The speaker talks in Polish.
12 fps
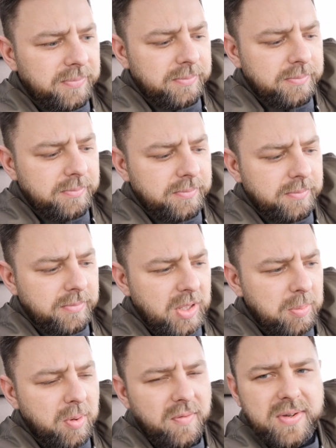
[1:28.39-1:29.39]
Mm,
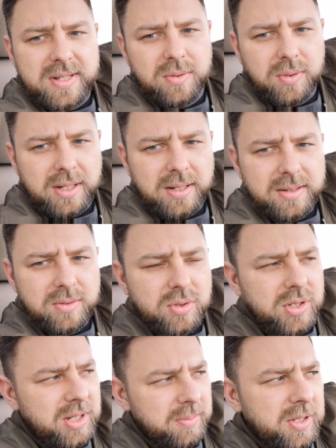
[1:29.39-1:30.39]
typowe stuki na
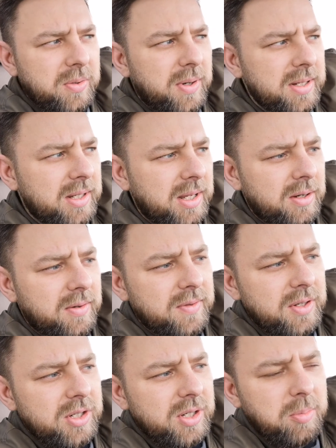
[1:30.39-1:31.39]
zużycie przekładni kierowniczej.